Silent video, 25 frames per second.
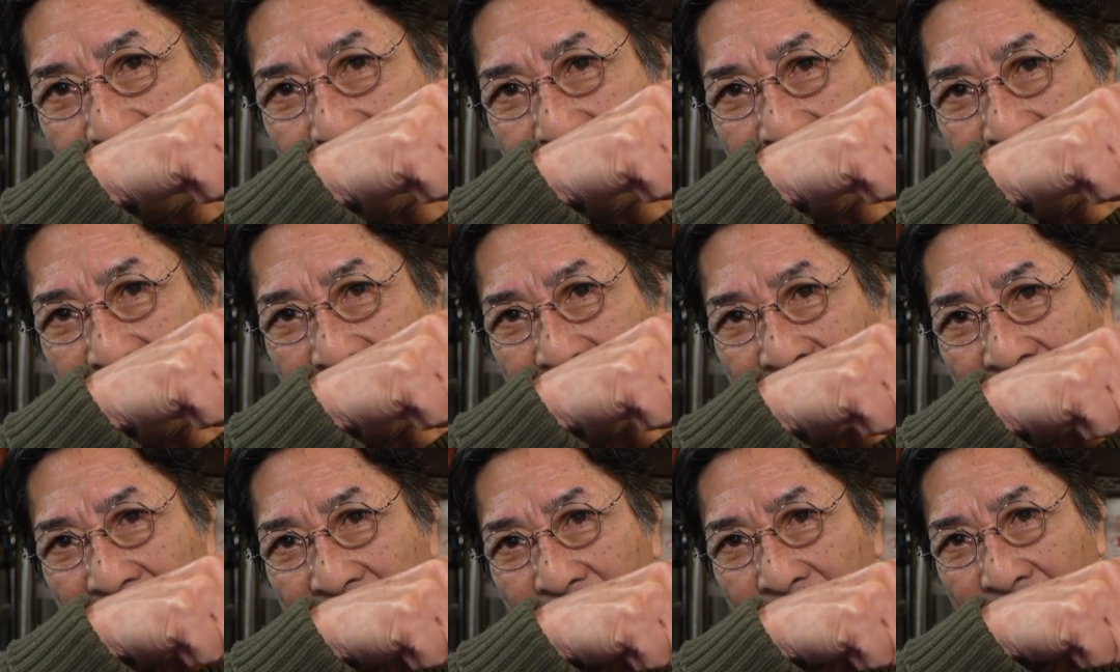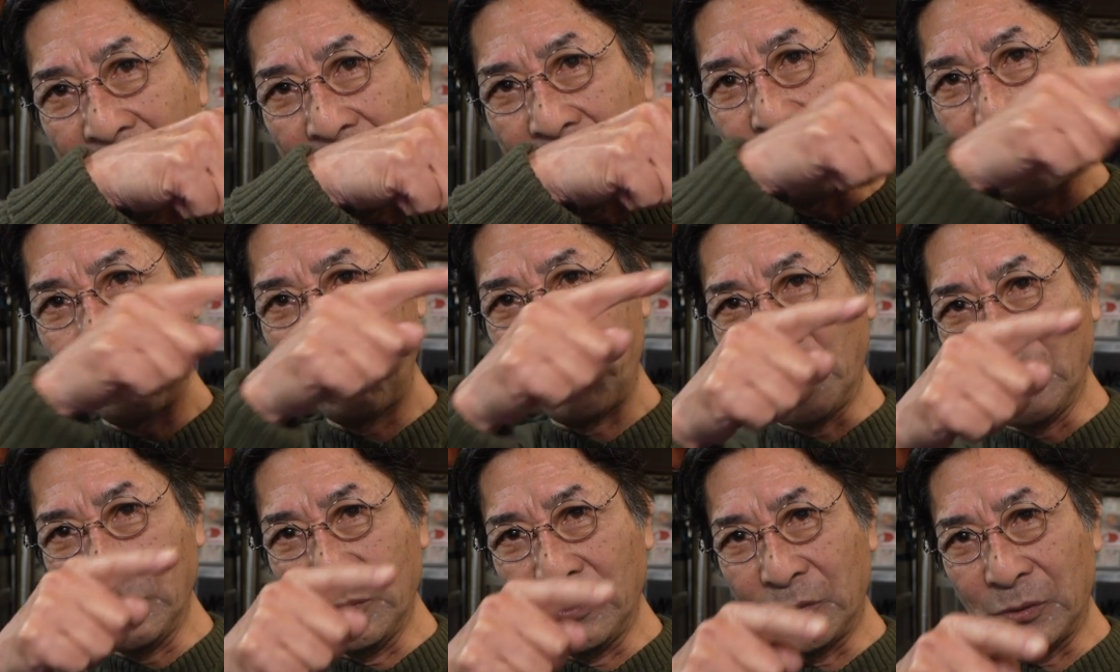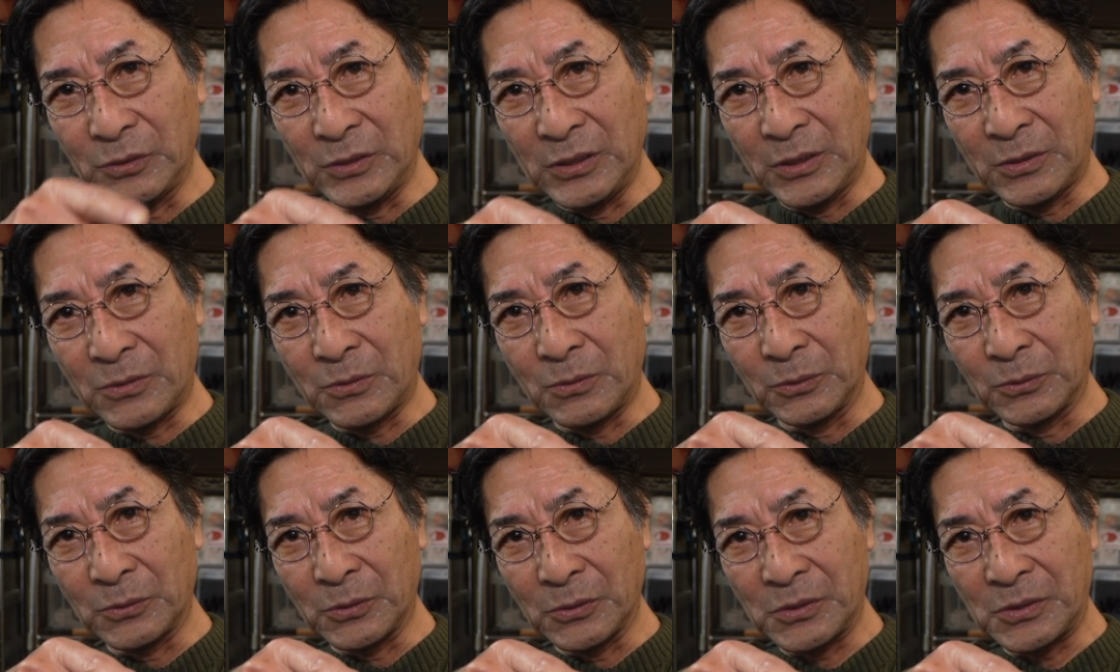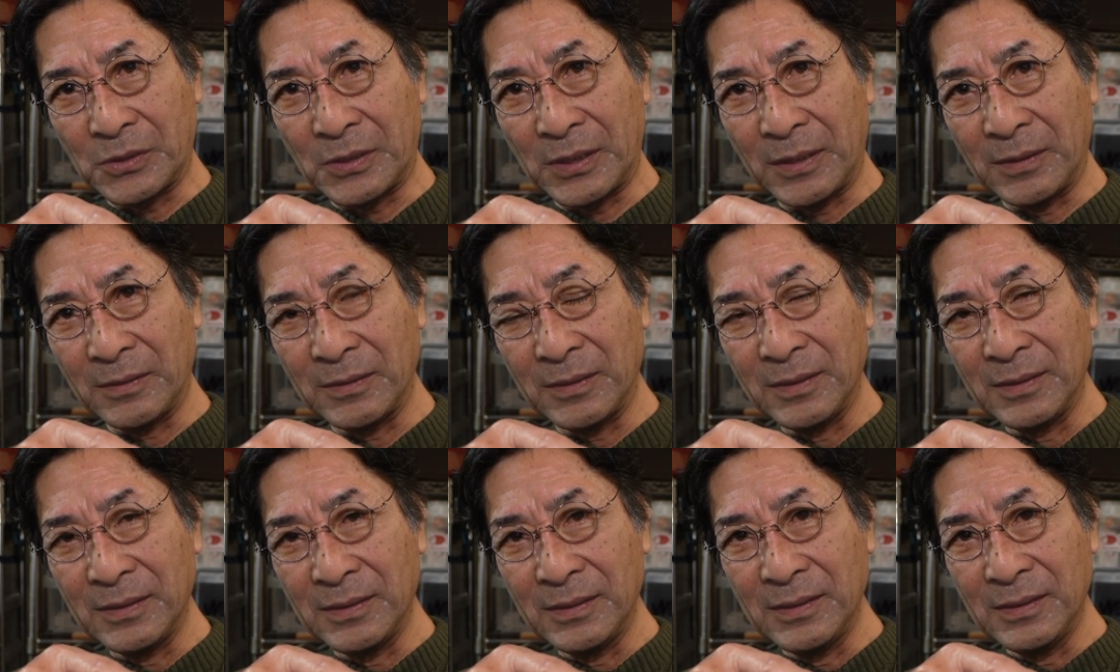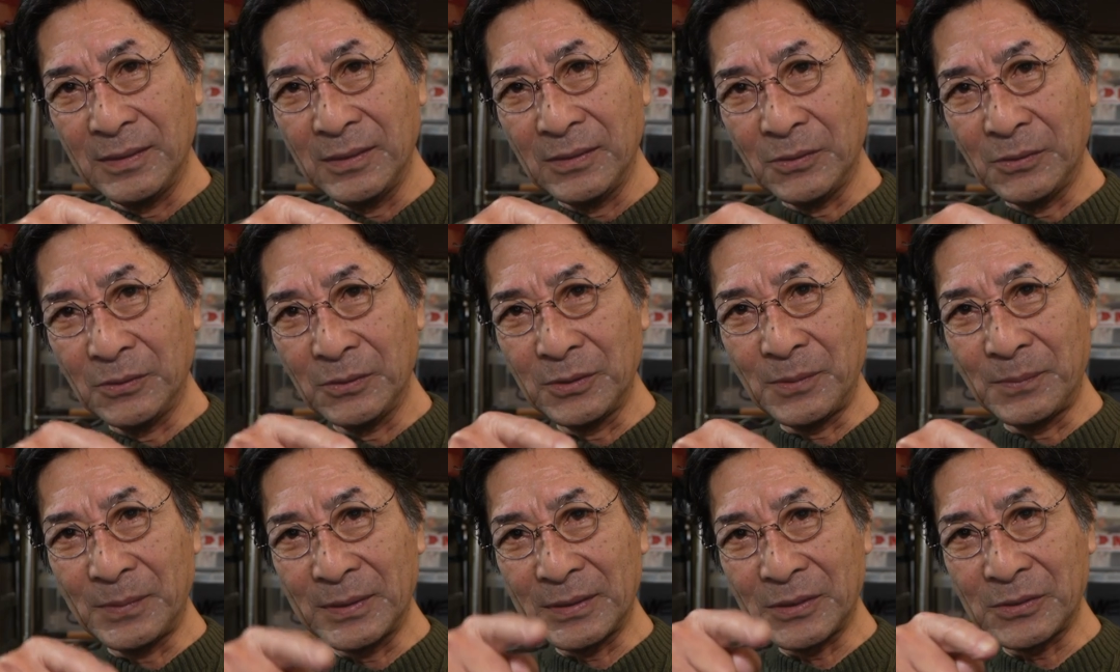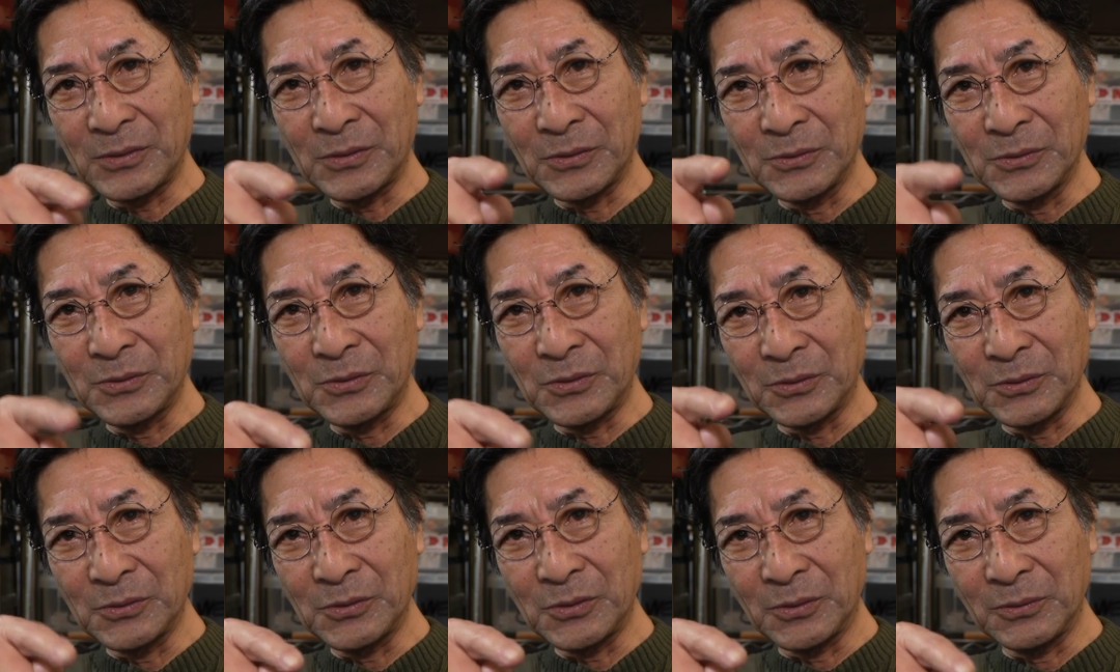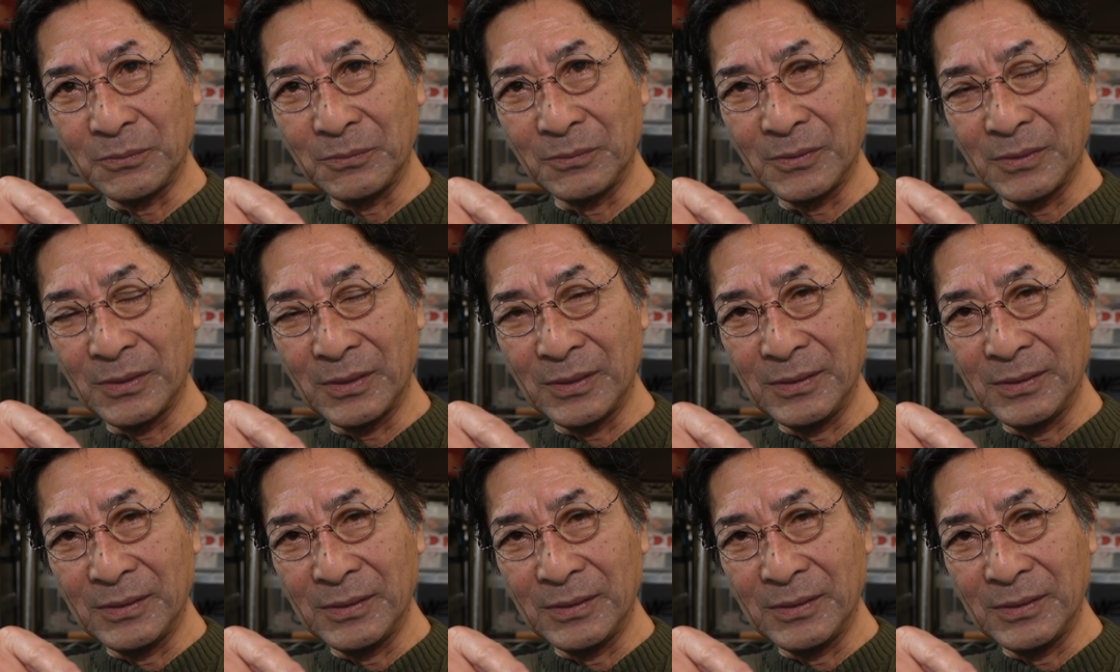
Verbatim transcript: 食わなければポンと1個落としてここでまたちょんちょんちょんで